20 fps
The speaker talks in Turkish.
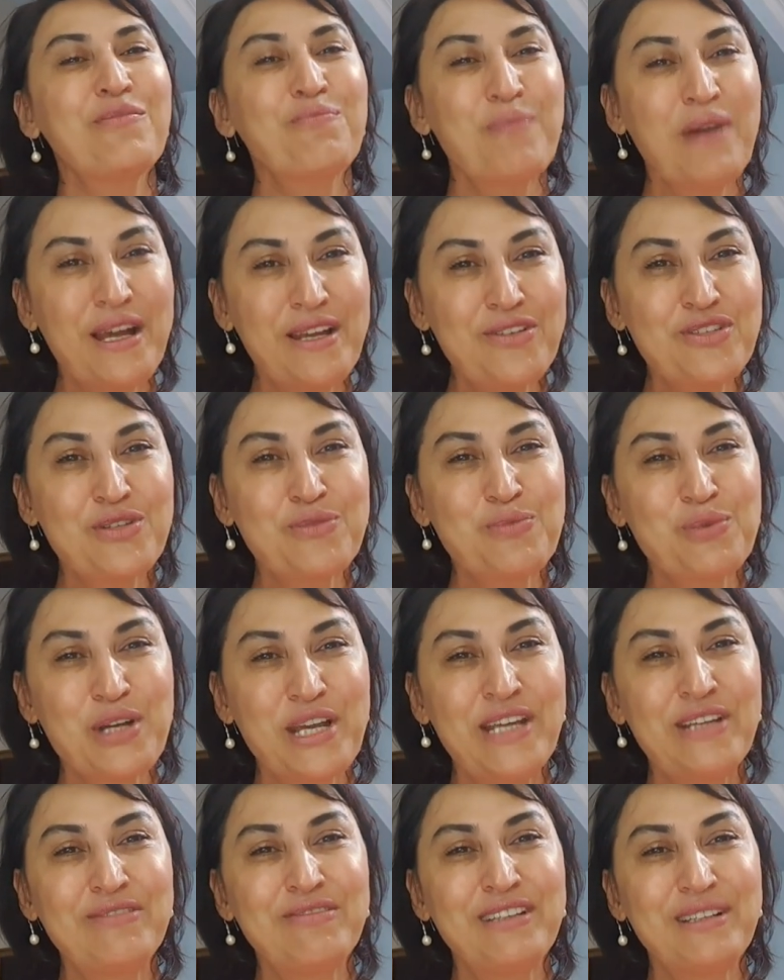Bence bu
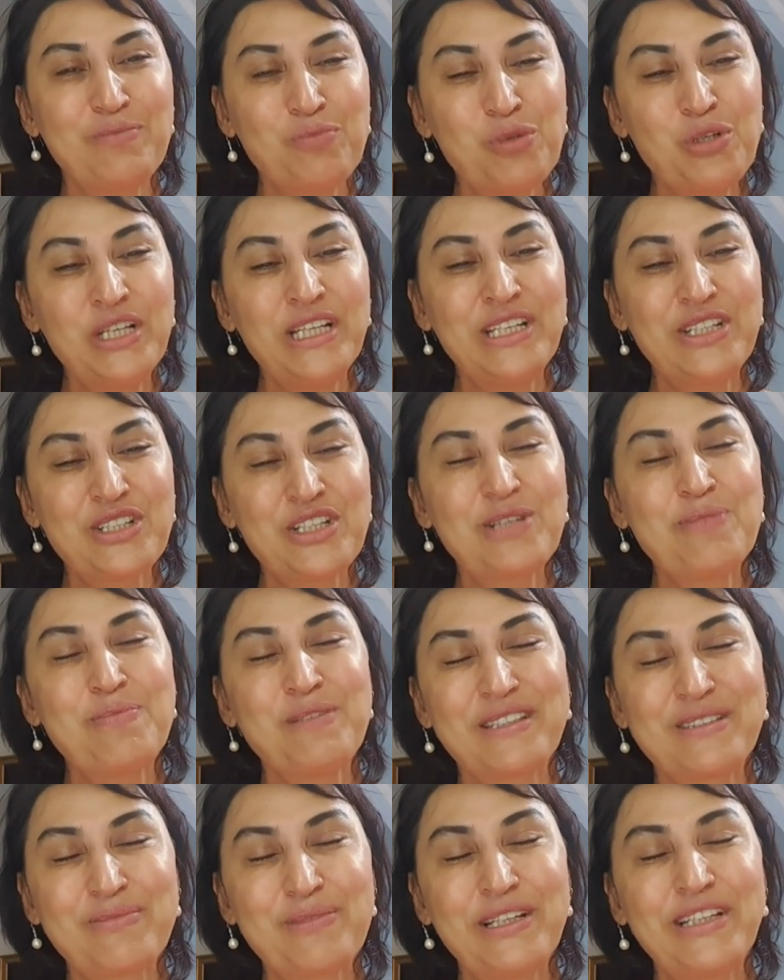ev, bu ilişki
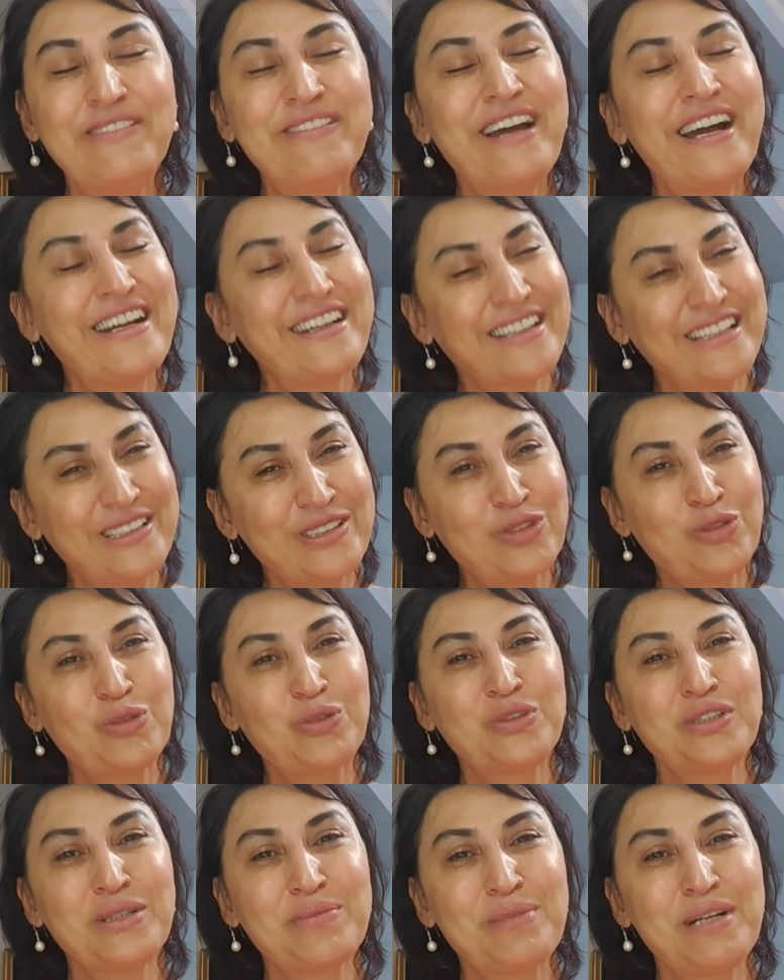bitmeli ve herkes
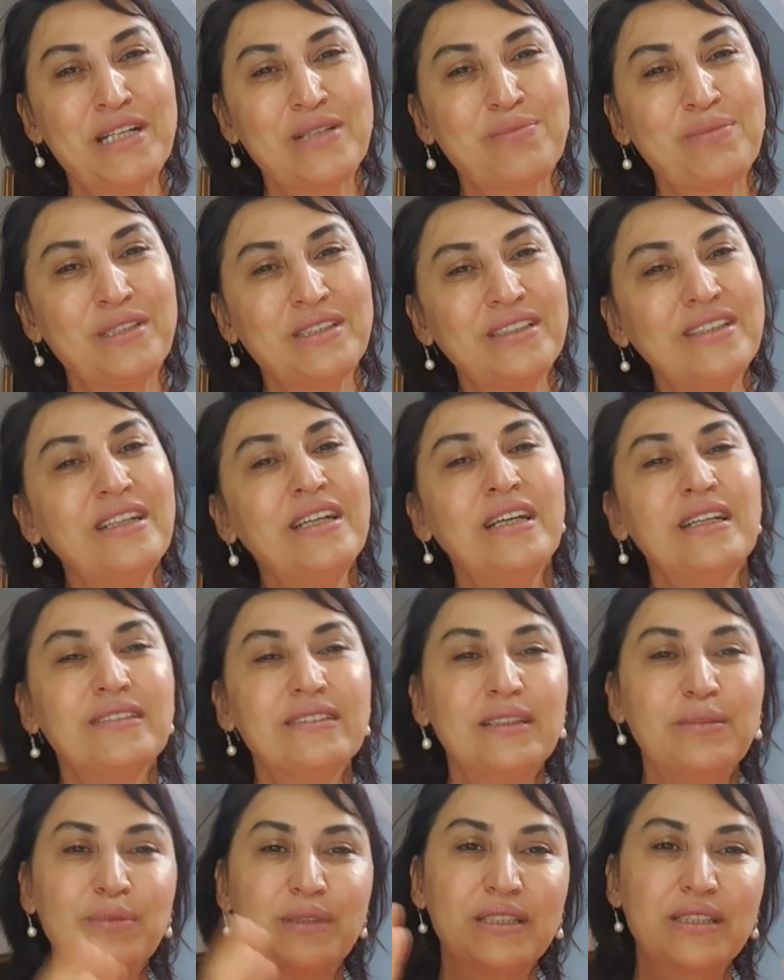yoluna bakmalı.
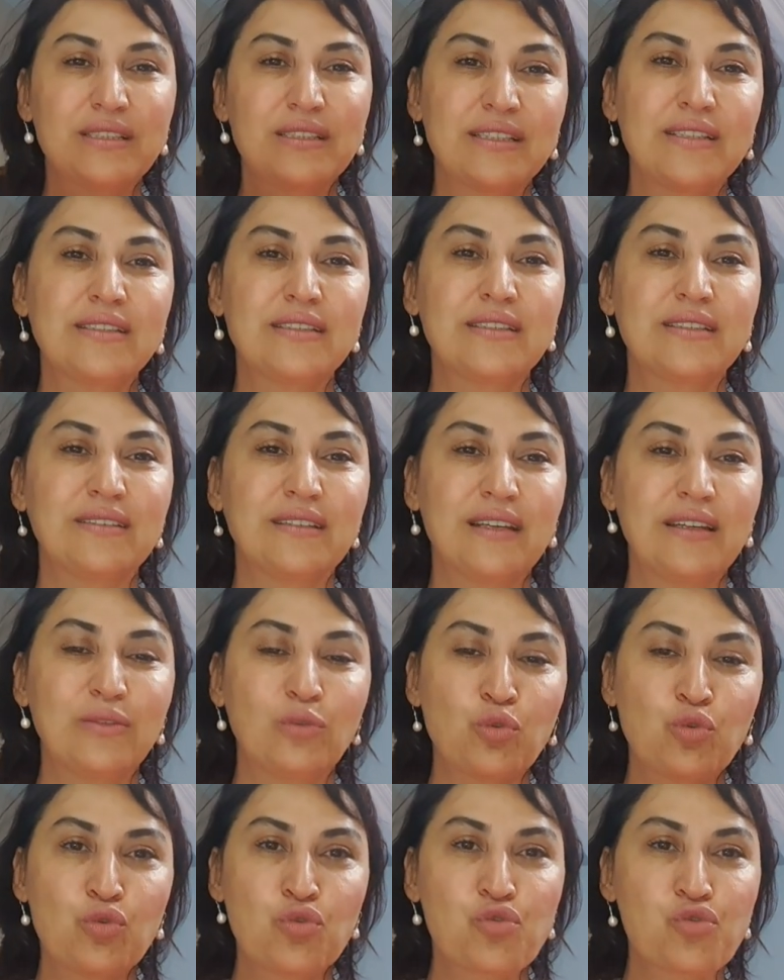Tabii ki sizin de
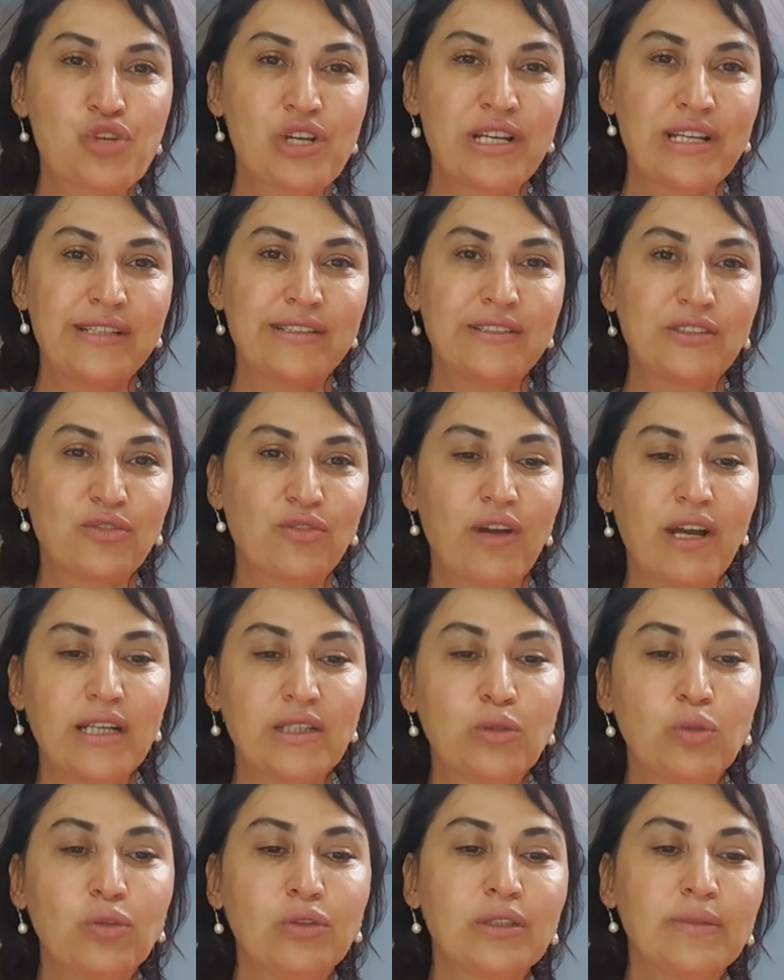düşünceleriniz
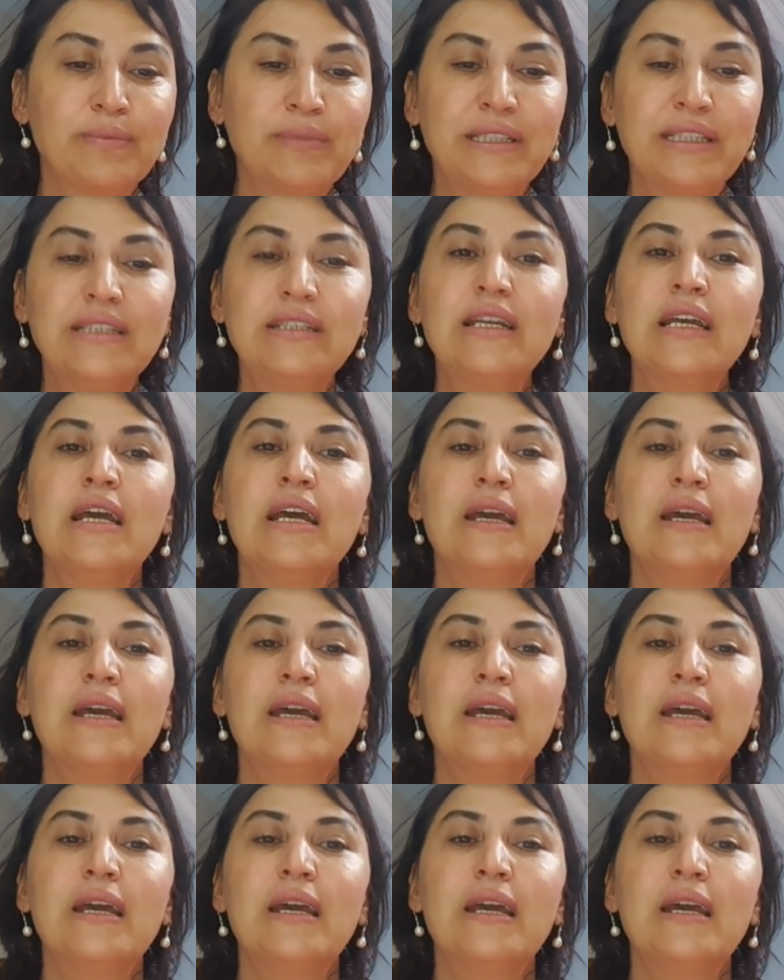farklı olabilir.